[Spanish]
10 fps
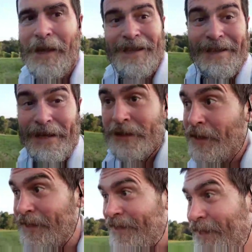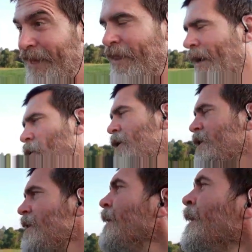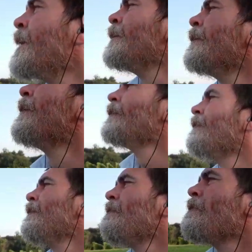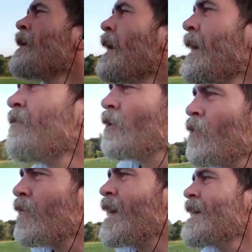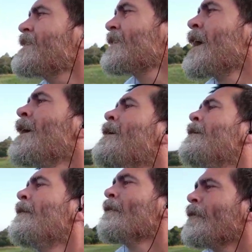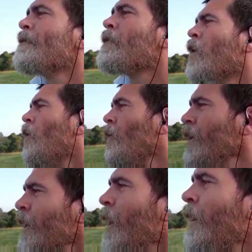y casi casi ni hacia el oeste. Entonces, hoy